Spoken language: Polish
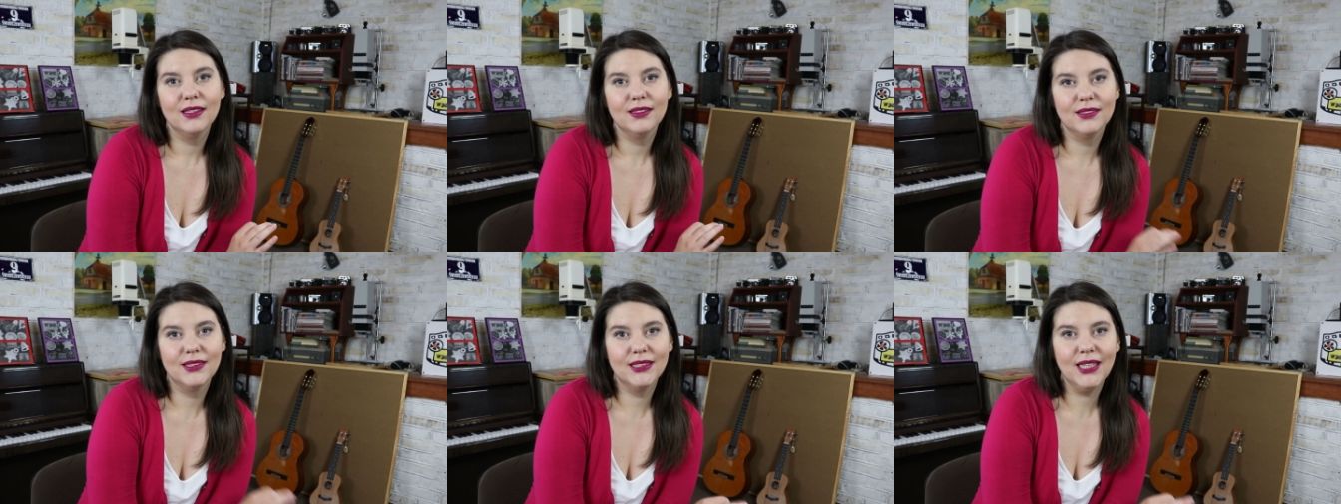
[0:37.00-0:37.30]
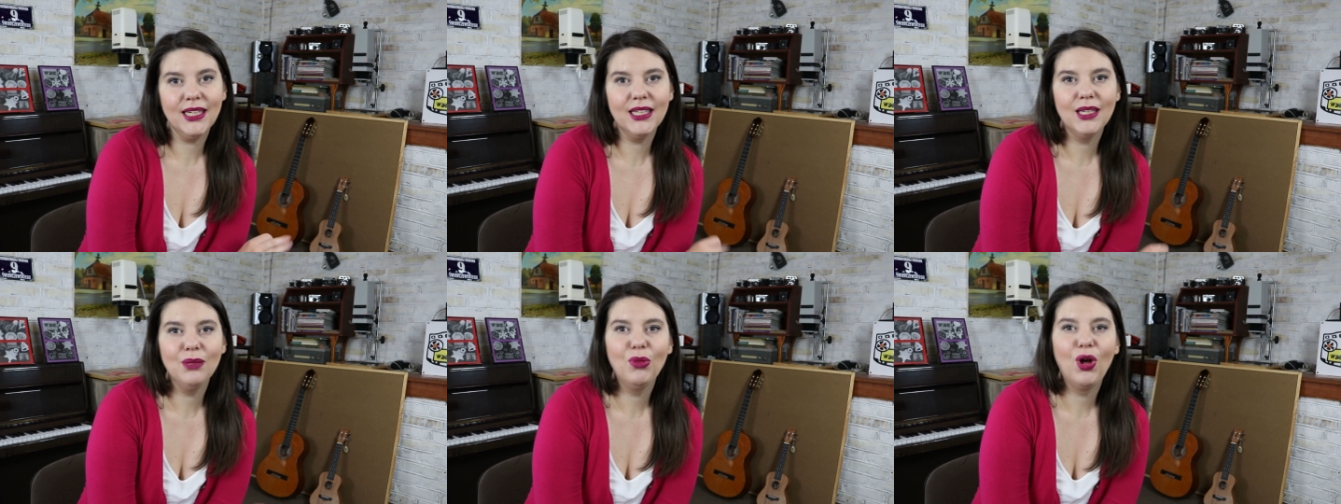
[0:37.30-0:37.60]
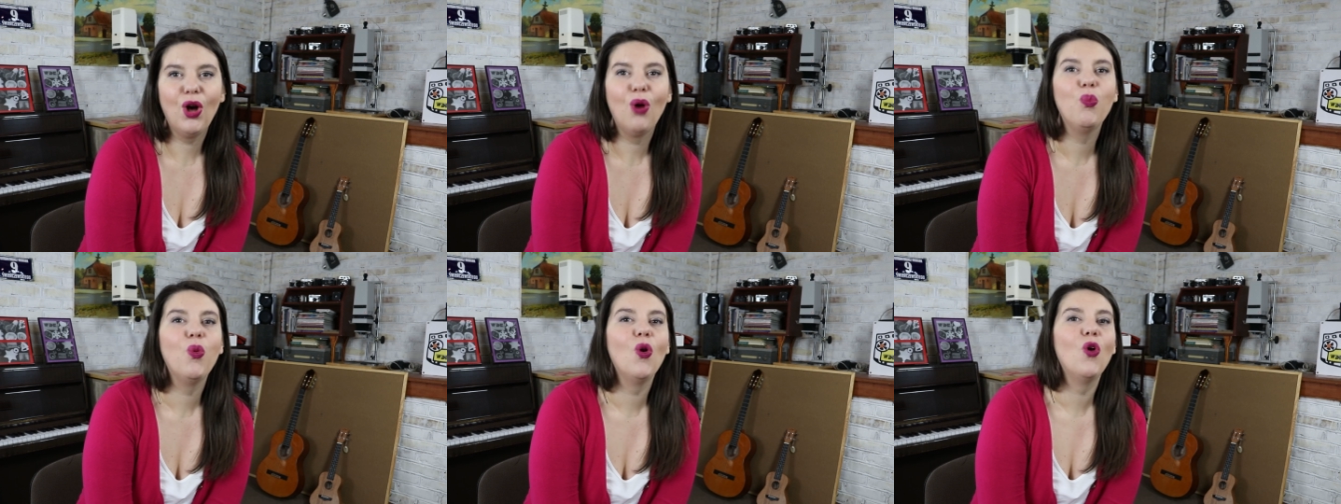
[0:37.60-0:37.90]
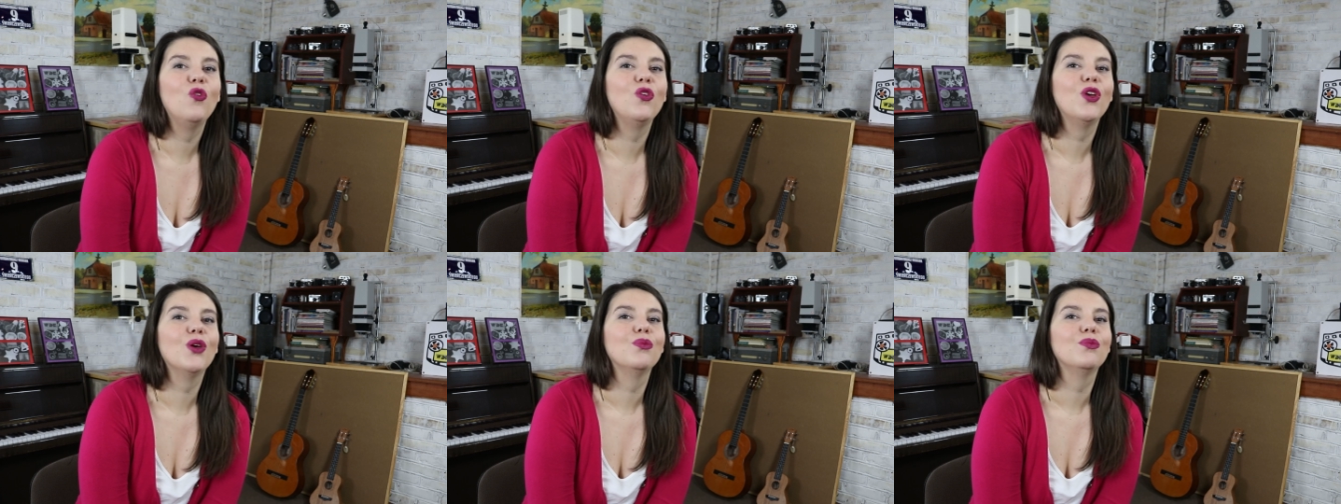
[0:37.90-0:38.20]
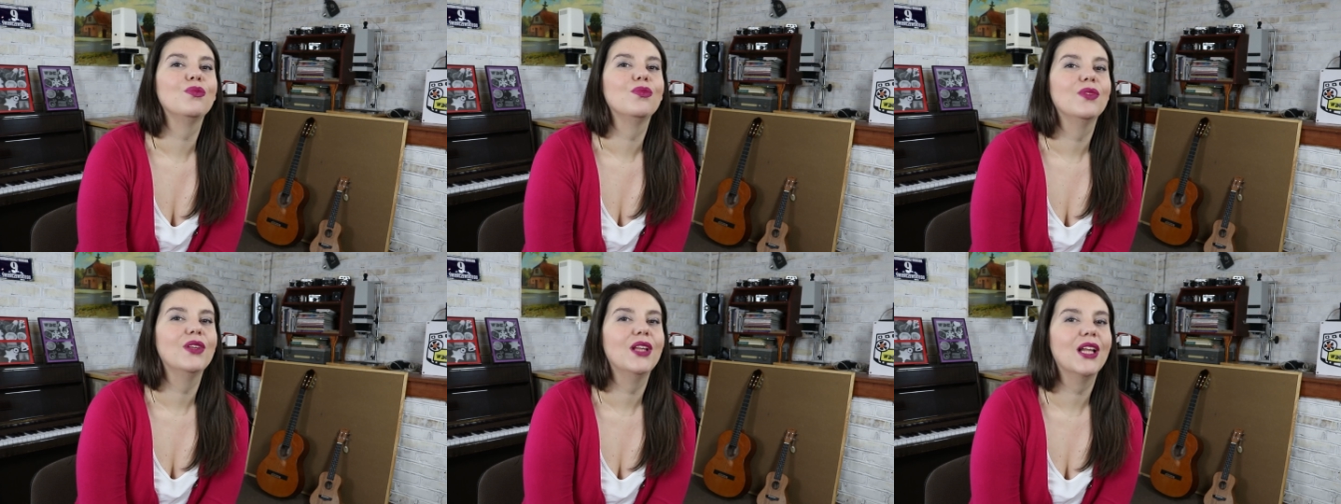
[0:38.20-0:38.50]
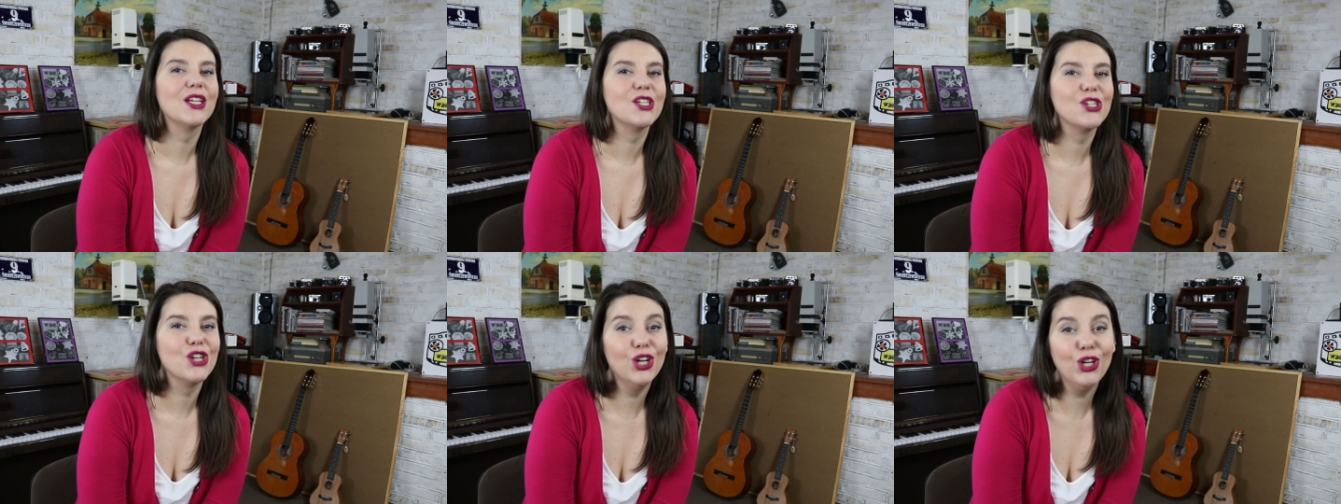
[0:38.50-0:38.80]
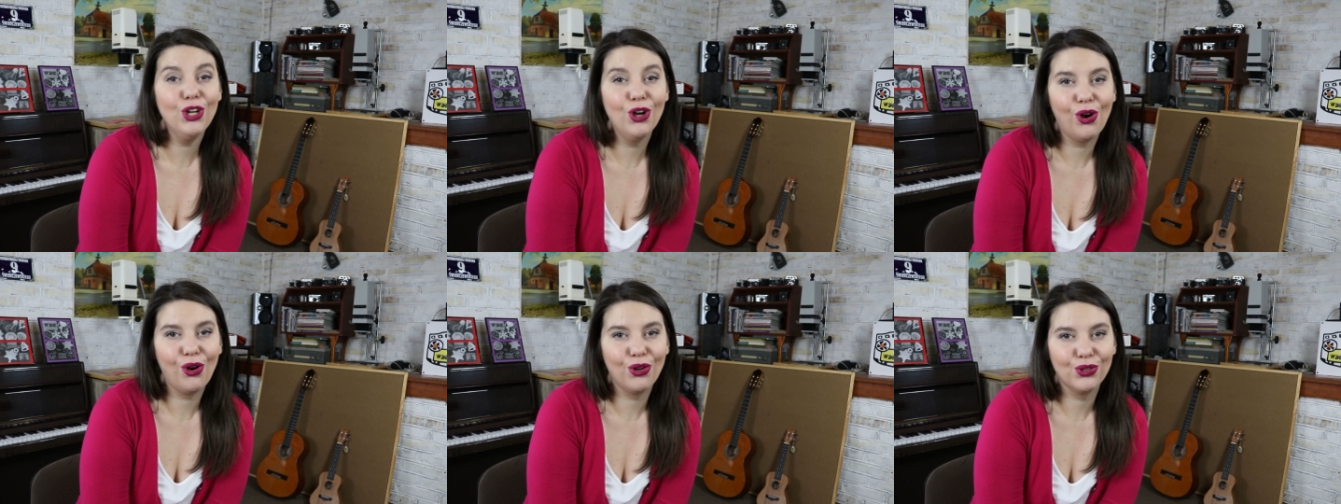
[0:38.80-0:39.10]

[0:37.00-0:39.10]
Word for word: Zanim opowiem, dlaczego